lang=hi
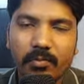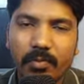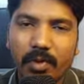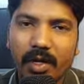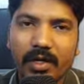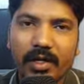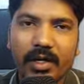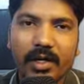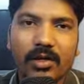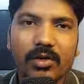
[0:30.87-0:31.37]

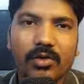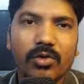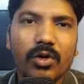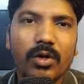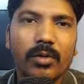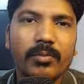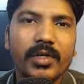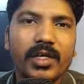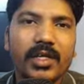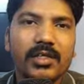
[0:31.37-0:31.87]
पैटर्न को
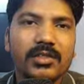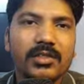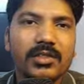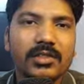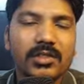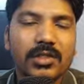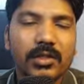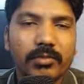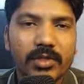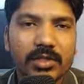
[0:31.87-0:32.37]
हम कैसे
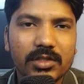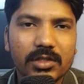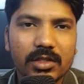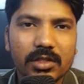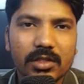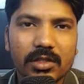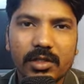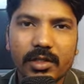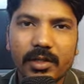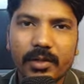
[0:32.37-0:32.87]
समझ
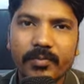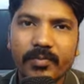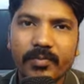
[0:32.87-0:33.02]
सकते हैं